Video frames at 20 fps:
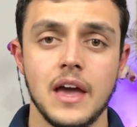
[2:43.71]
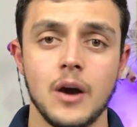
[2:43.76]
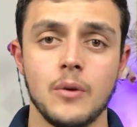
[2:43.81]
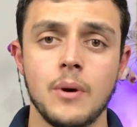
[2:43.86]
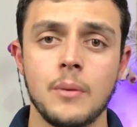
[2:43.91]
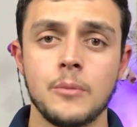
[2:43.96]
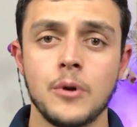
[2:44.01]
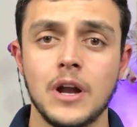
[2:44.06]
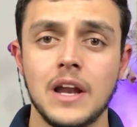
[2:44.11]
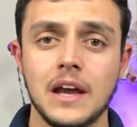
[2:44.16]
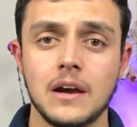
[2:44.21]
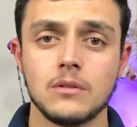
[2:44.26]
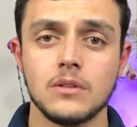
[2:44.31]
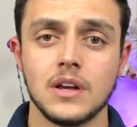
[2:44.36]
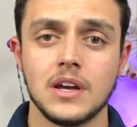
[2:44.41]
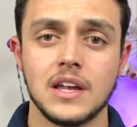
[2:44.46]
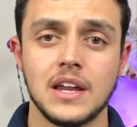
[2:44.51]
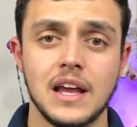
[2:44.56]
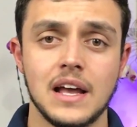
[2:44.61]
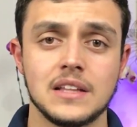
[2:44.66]
É uma
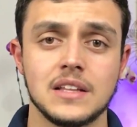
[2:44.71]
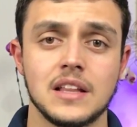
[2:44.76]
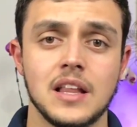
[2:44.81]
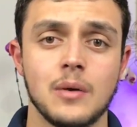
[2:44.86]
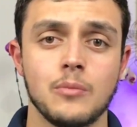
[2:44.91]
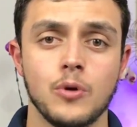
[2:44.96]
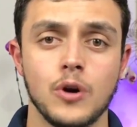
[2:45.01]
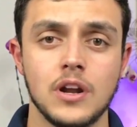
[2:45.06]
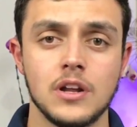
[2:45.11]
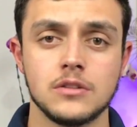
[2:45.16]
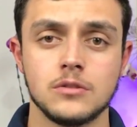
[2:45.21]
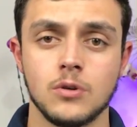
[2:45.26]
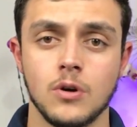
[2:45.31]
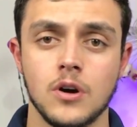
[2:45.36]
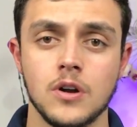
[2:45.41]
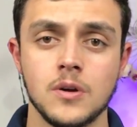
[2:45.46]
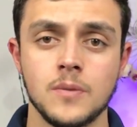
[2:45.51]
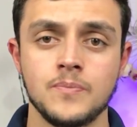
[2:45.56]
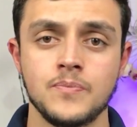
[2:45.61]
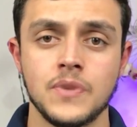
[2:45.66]
molécula criada em
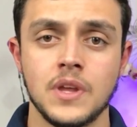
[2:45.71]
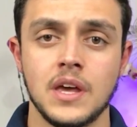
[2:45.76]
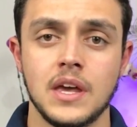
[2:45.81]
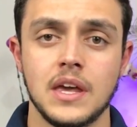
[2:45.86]
laboratório